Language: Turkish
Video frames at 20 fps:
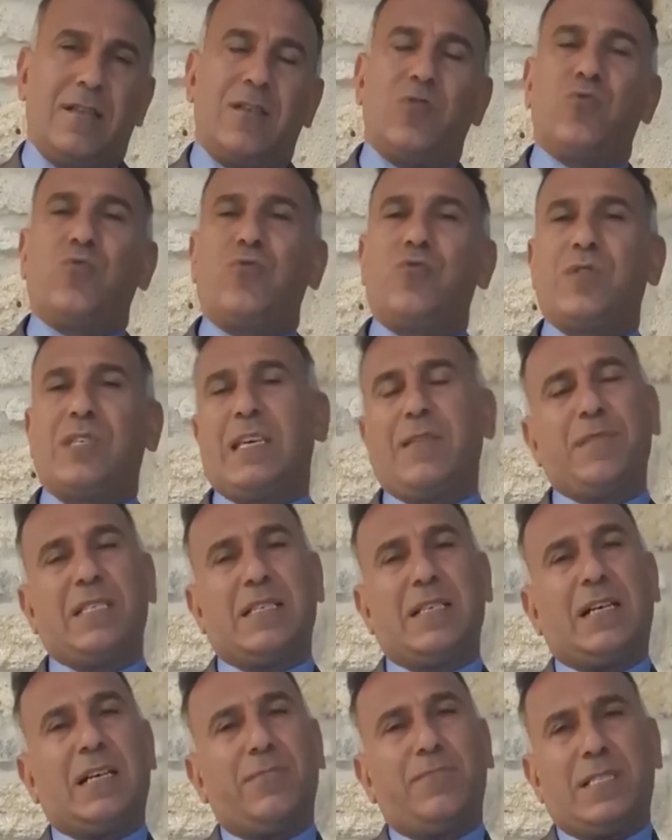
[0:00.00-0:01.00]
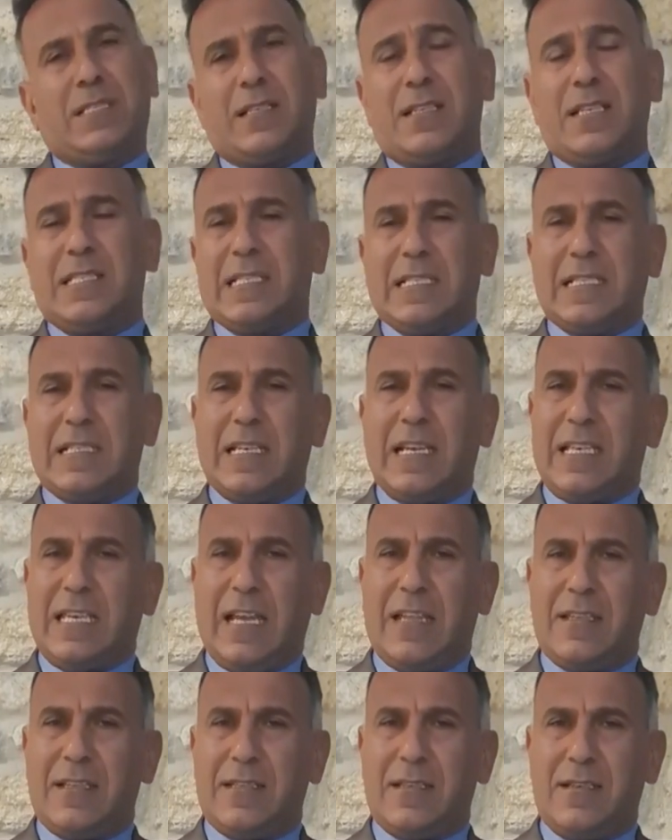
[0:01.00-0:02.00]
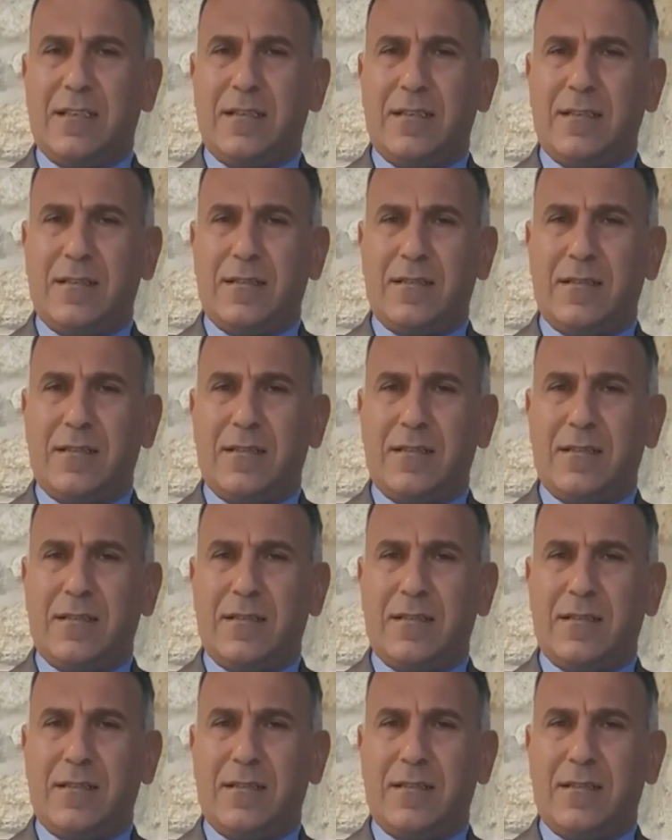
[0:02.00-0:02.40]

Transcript: Nuh'un gemisi Kıbrıs adasının ta kendisi.